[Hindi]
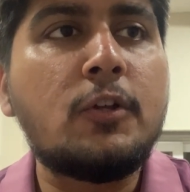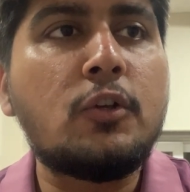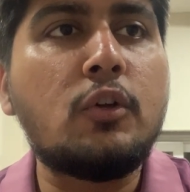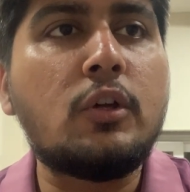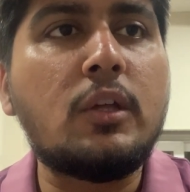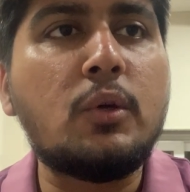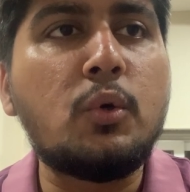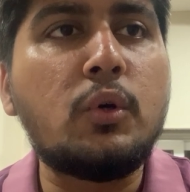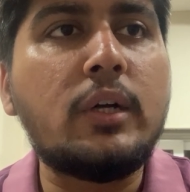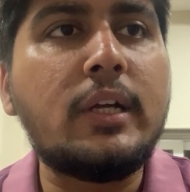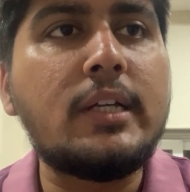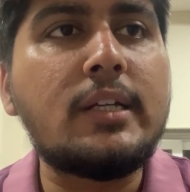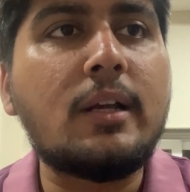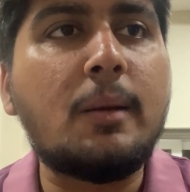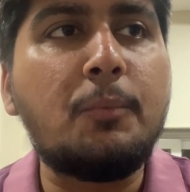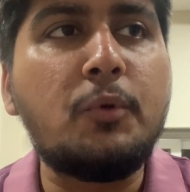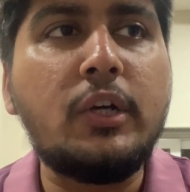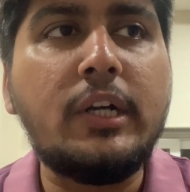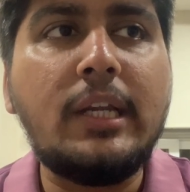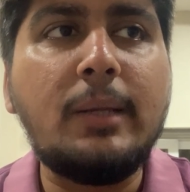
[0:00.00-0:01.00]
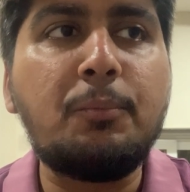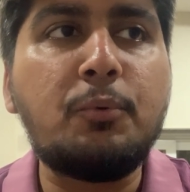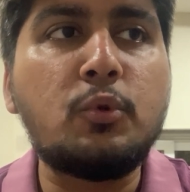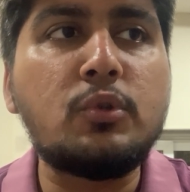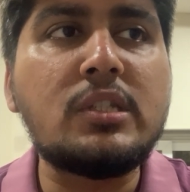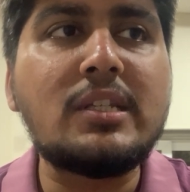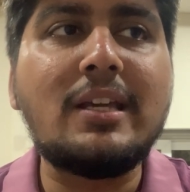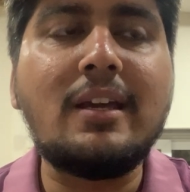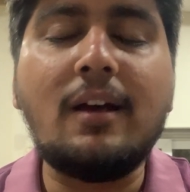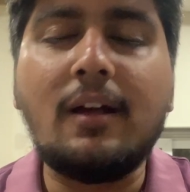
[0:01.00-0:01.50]
क्योंकि वो कम्युनिटी
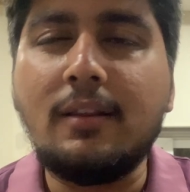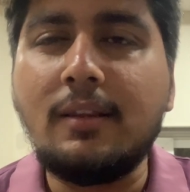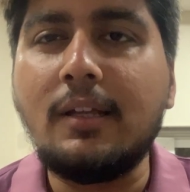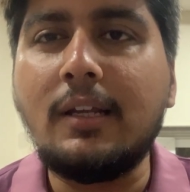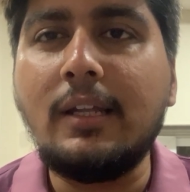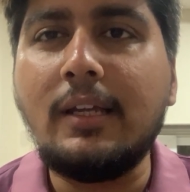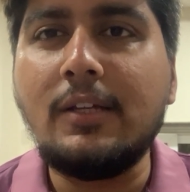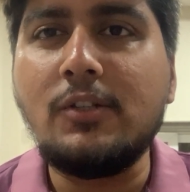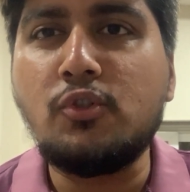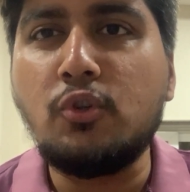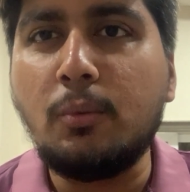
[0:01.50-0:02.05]
पोस्ट के अंदर ही